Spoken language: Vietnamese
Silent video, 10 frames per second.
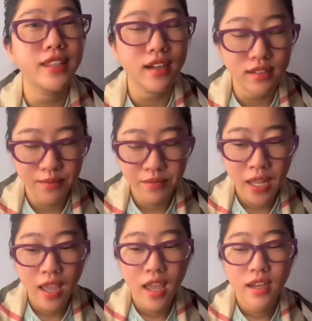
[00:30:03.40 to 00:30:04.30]
Tư
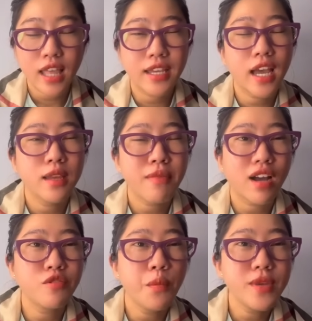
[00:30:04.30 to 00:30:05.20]
thì khi mà
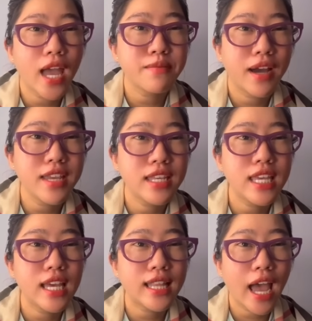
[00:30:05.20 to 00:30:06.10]
cái phút giây mà cái gì
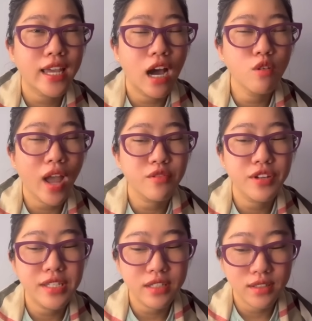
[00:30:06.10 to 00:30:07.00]
chia tay ở ngoài
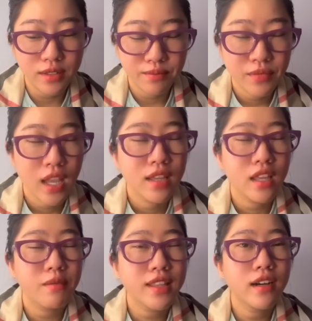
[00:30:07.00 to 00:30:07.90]
phi trường
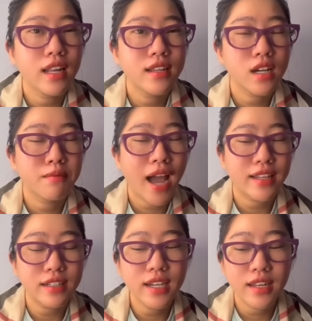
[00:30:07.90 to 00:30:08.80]
chị với tư đi lên sân bay thì
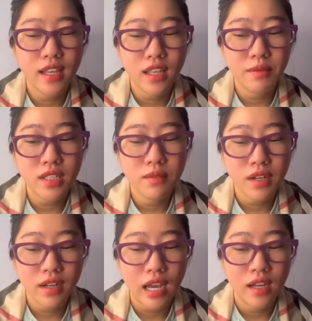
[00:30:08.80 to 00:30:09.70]
trước khi đi chị với tư mới
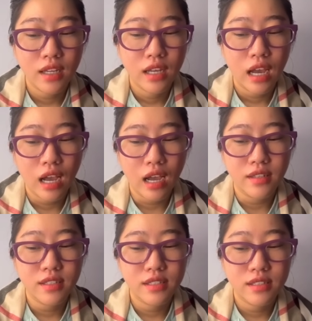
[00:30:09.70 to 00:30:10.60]
nói nè à,
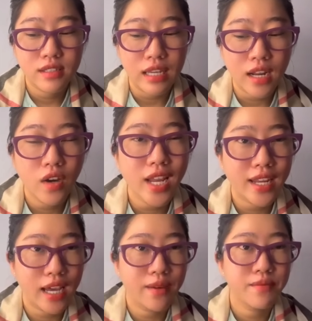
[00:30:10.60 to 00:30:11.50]
chị nói này nè